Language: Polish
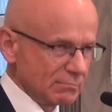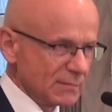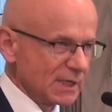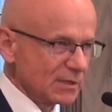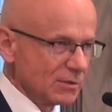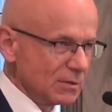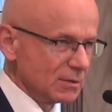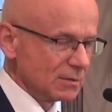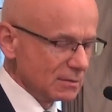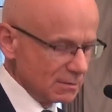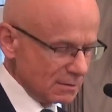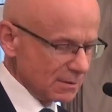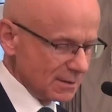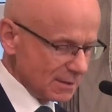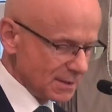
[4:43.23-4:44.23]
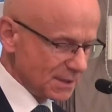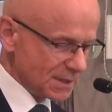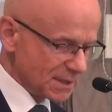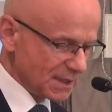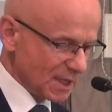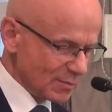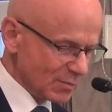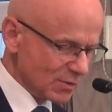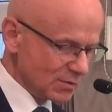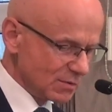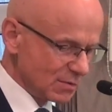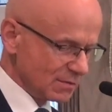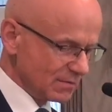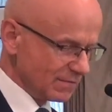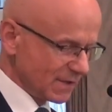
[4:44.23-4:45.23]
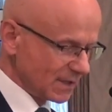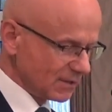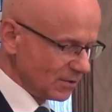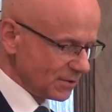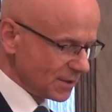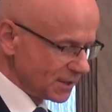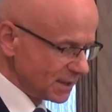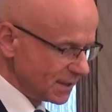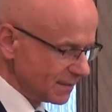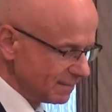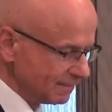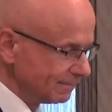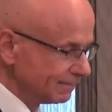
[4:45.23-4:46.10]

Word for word: tego systemu wartości.